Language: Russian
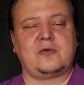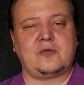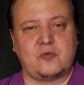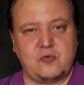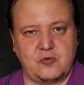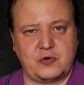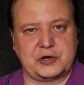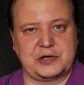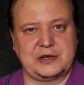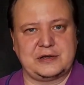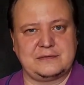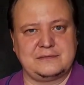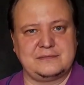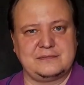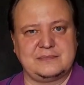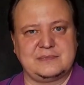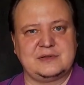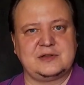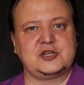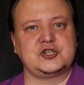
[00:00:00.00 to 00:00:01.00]
кухне,
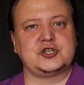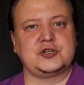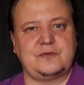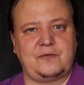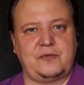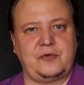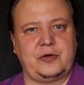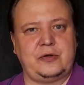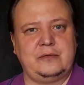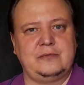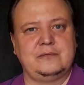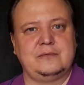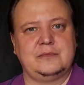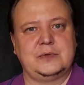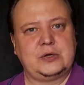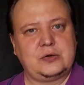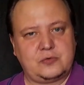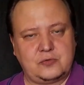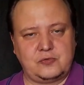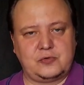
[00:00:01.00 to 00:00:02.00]
ножевой
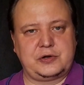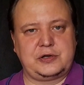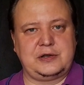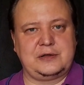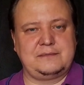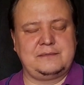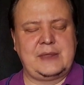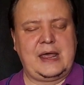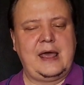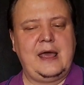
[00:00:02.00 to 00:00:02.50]
кухне.